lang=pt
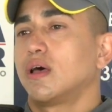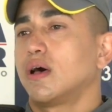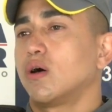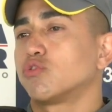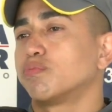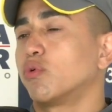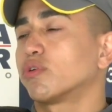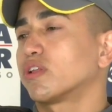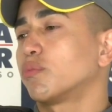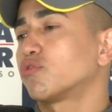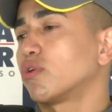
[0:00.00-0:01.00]
Aos poucos
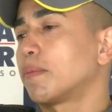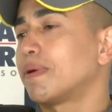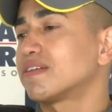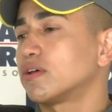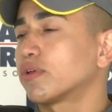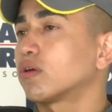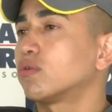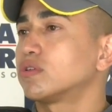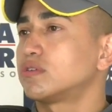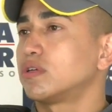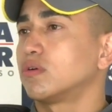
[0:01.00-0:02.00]
ela começou a repassar o que
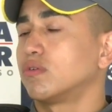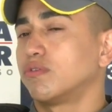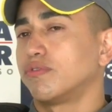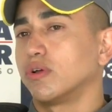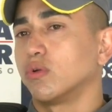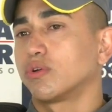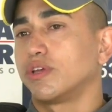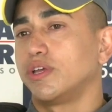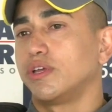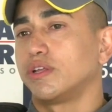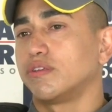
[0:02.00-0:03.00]
aconteceu. Falou
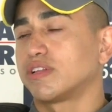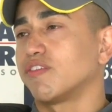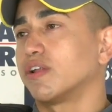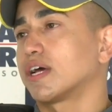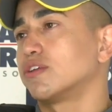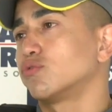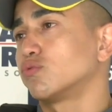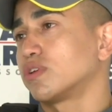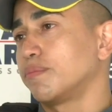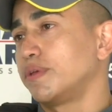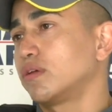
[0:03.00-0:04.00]
que estava na casa de uns
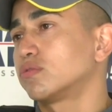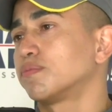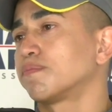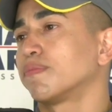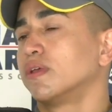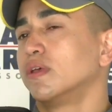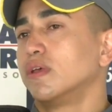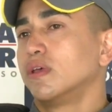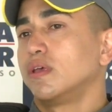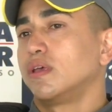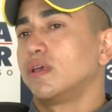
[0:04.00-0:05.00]
amigos
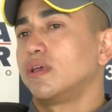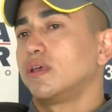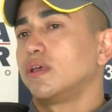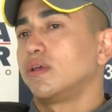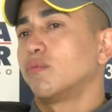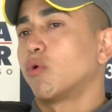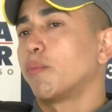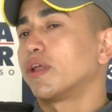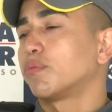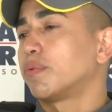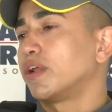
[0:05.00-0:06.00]
e o um
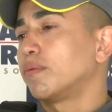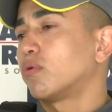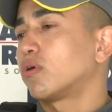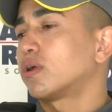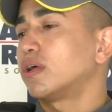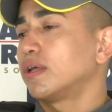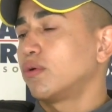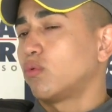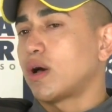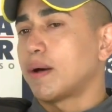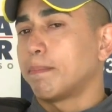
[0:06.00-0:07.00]
momento para ir embora,
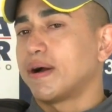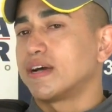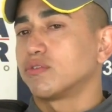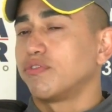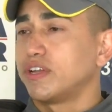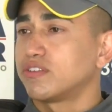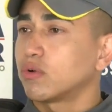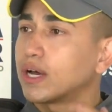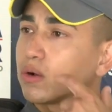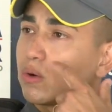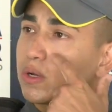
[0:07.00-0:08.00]
um rapaz ofereceu
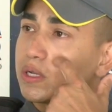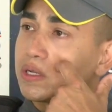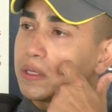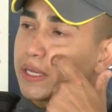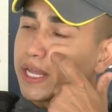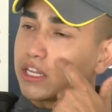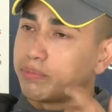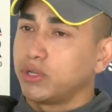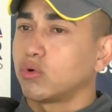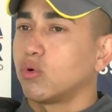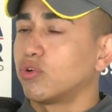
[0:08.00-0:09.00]
carona e ela
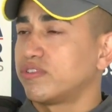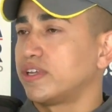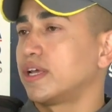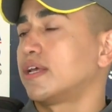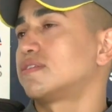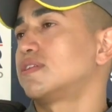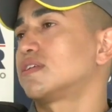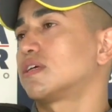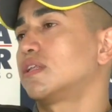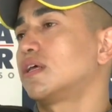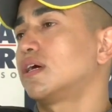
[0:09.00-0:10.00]
explicou onde seria a
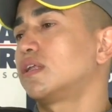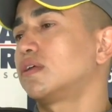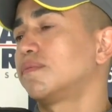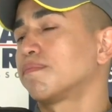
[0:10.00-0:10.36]
residência dela.